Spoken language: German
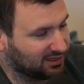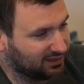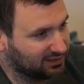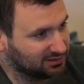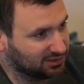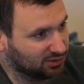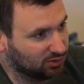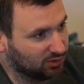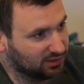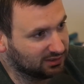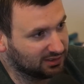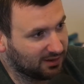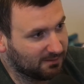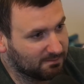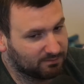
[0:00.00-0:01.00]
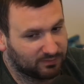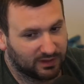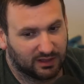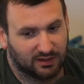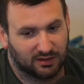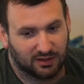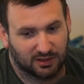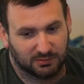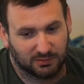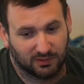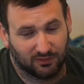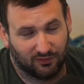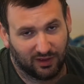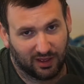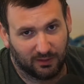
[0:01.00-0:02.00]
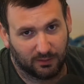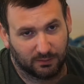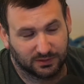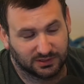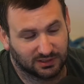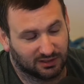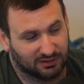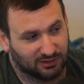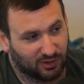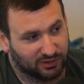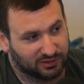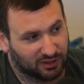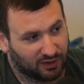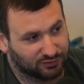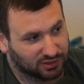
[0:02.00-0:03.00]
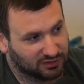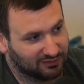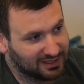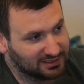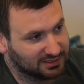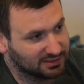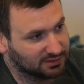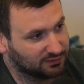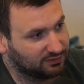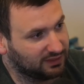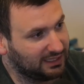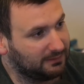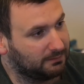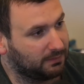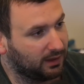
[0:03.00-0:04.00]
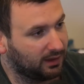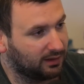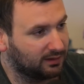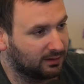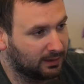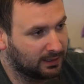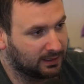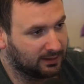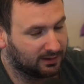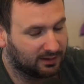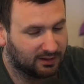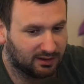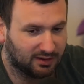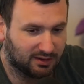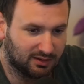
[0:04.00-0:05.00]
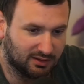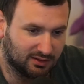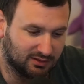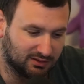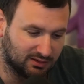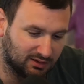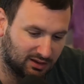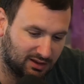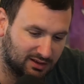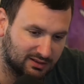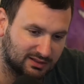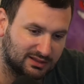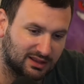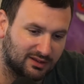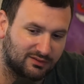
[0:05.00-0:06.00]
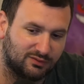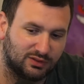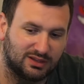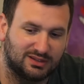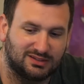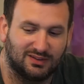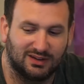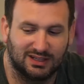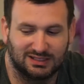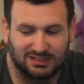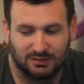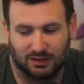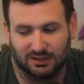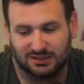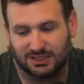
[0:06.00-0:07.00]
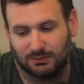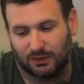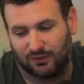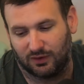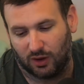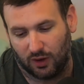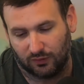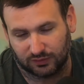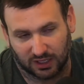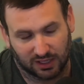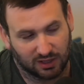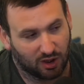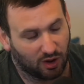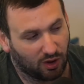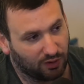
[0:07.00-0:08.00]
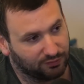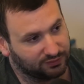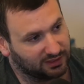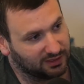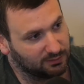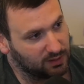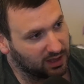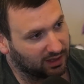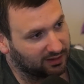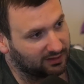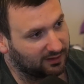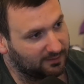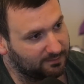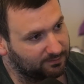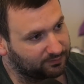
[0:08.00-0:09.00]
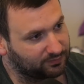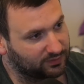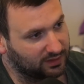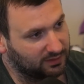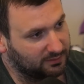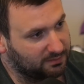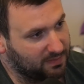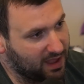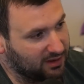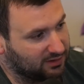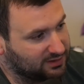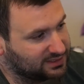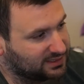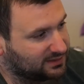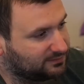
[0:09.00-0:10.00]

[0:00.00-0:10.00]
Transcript: ist natürlich ja, meine, wer ein bisschen genau drauf schaut, weiß, dass auf eBay, ja, da wird jetzt gerade ziemlich viel aufgekauft in Amerika, in Buyouts.